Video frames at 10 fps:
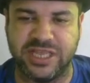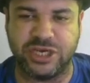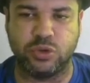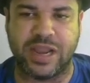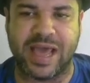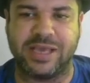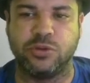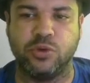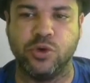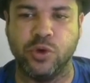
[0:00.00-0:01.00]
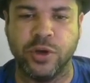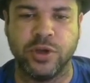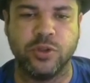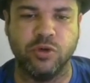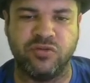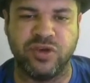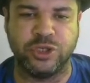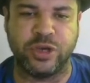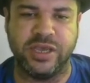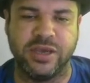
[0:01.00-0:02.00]
Deixa o like no, no
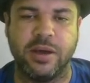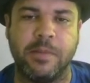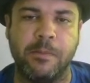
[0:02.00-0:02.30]
vídeo aí.